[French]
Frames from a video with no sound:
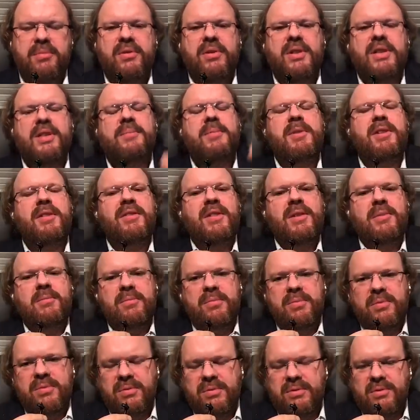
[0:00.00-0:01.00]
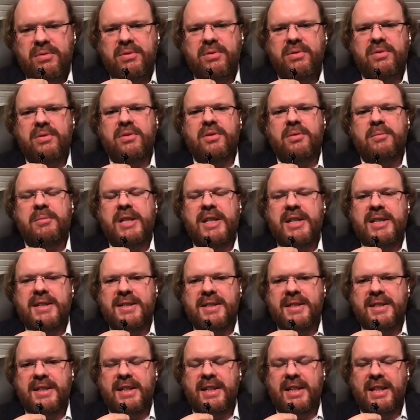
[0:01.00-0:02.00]
Plus on respire vite, plus on se sent mal,
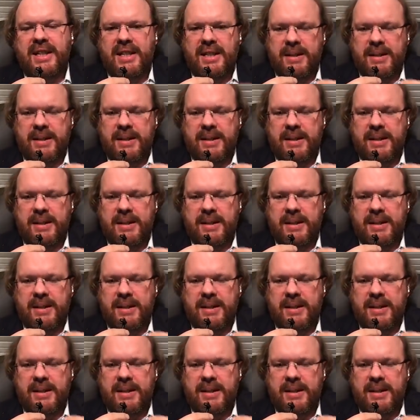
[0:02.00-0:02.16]
etc.